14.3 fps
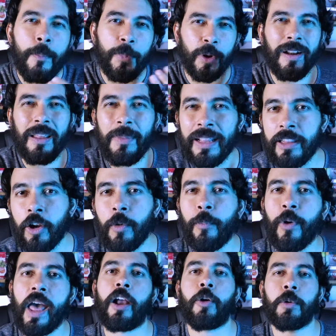probablemente no
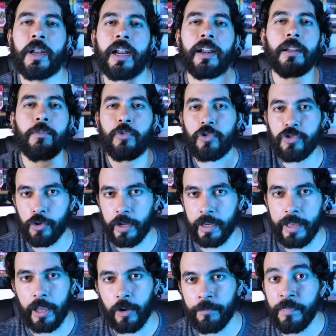puedas cobrarle mucho
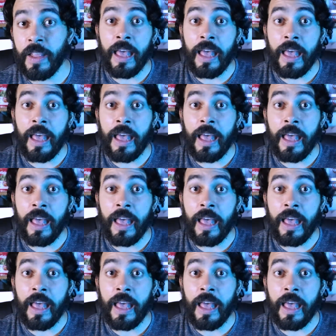dinero.